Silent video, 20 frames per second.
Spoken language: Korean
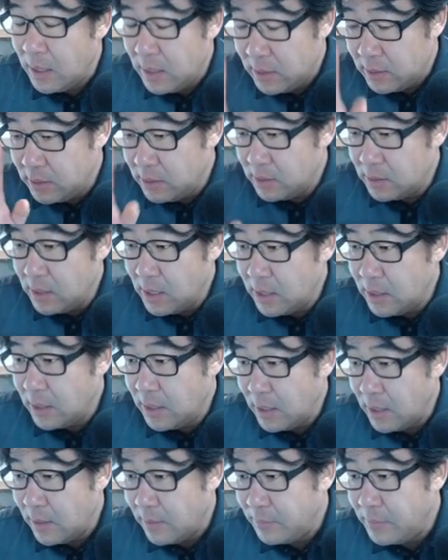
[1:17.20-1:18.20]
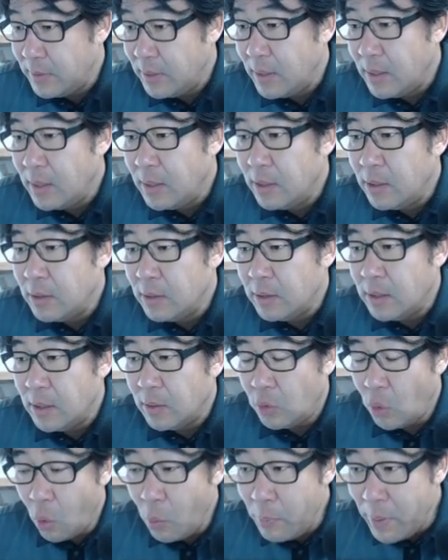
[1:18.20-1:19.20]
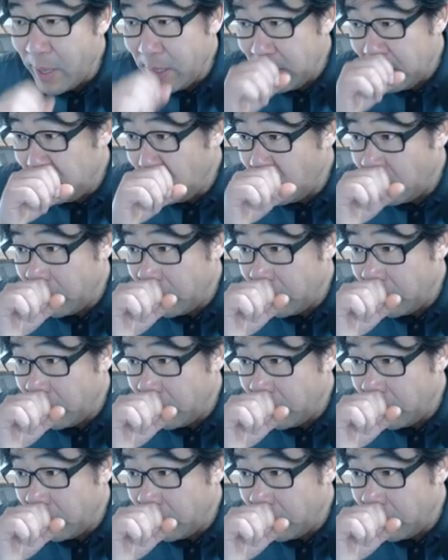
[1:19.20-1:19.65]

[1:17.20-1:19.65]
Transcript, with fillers: 징크가 아니라 그냥 동판이에요.